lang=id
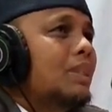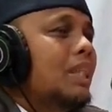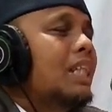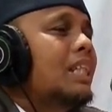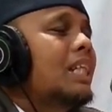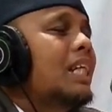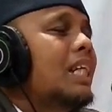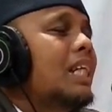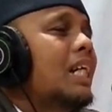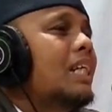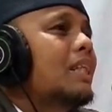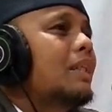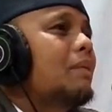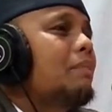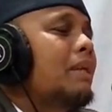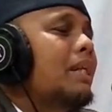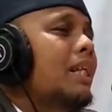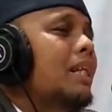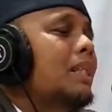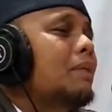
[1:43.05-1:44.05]
Mudah-mudahan dengan
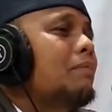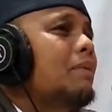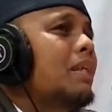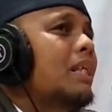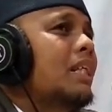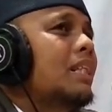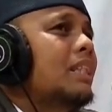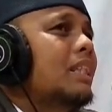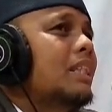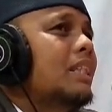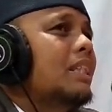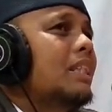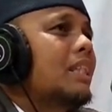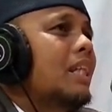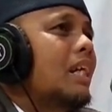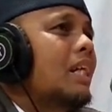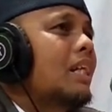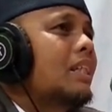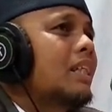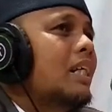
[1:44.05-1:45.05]
kebaikan-kebaikan
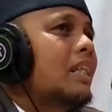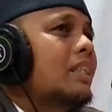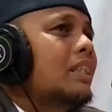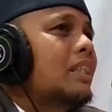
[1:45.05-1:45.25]
kita,